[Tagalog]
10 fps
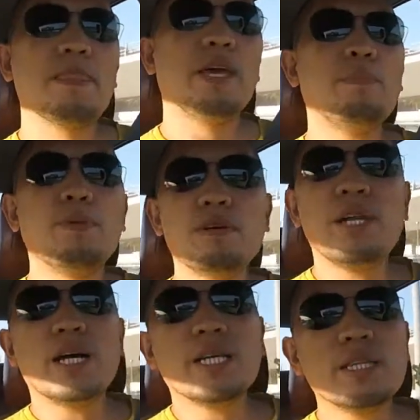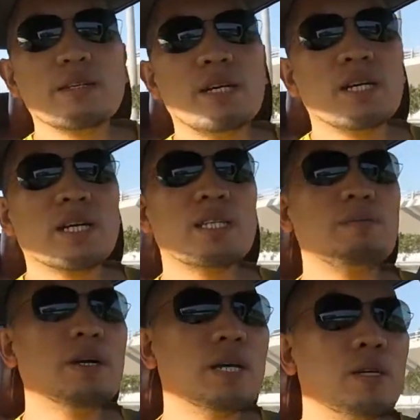i-upload natin to eh kasi
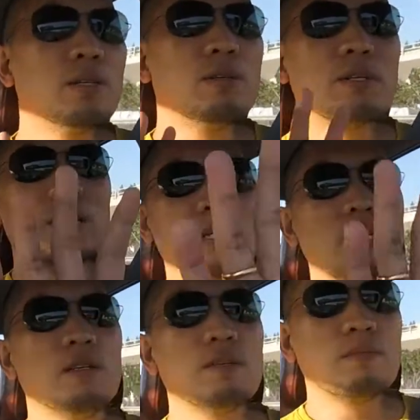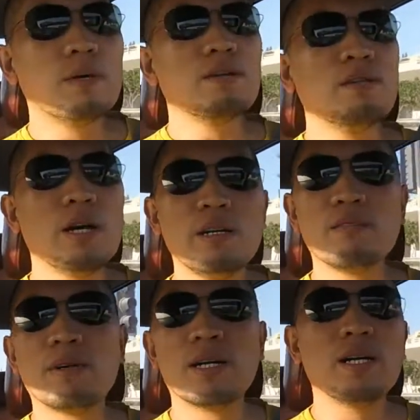pag itutok natin doon makuha yung
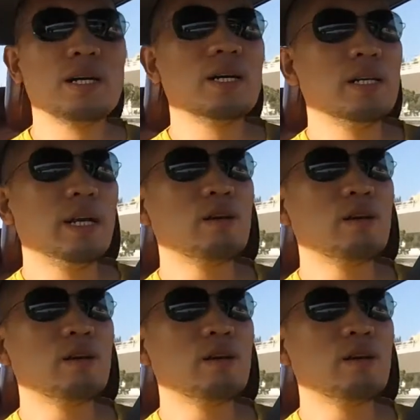mga di